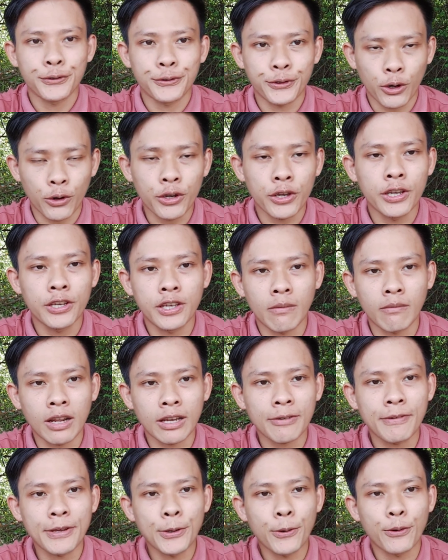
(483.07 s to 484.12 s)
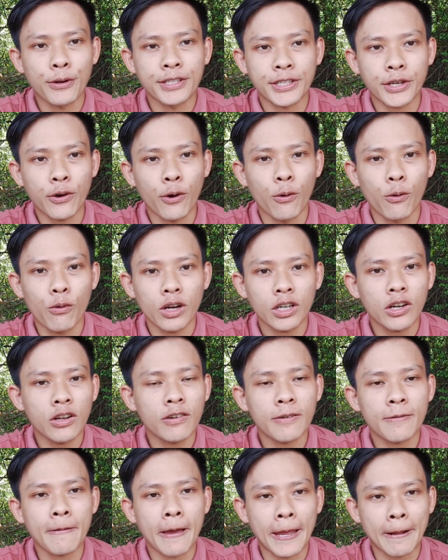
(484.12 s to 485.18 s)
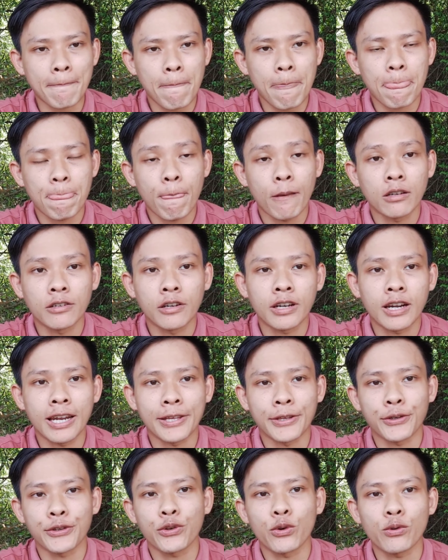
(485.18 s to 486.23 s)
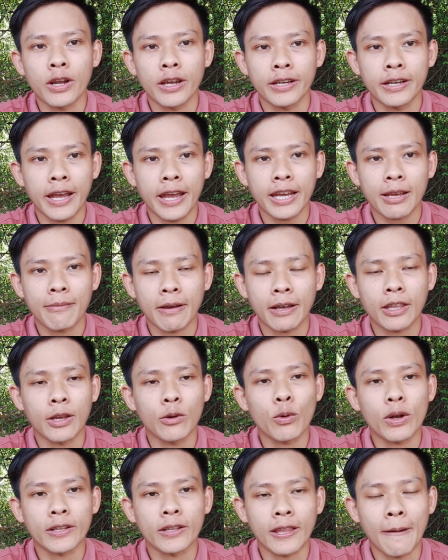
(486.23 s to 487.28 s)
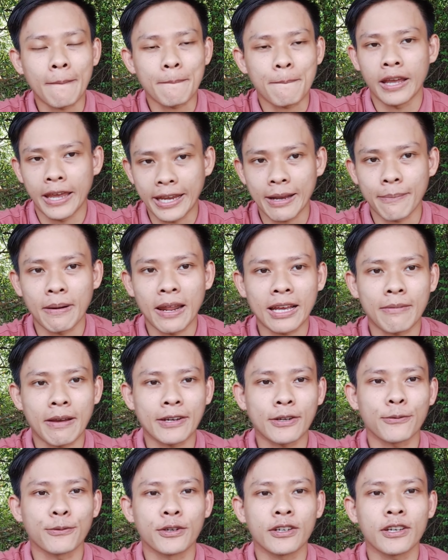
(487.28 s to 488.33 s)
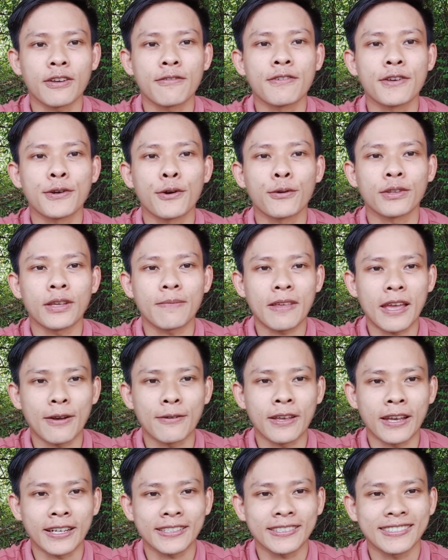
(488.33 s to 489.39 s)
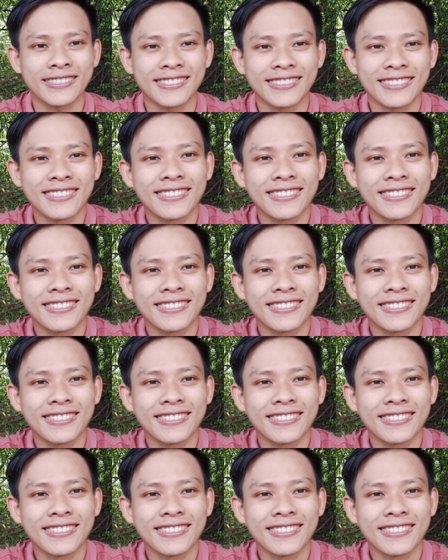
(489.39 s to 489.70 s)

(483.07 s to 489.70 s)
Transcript: rồi hy vọng là cái video này sẽ hữu ích đối với các bạn trên đây là những chủ đề khác các bạn có thể quan tâm hẹn gặp lại các bạn trong những cái video tiếp theo nha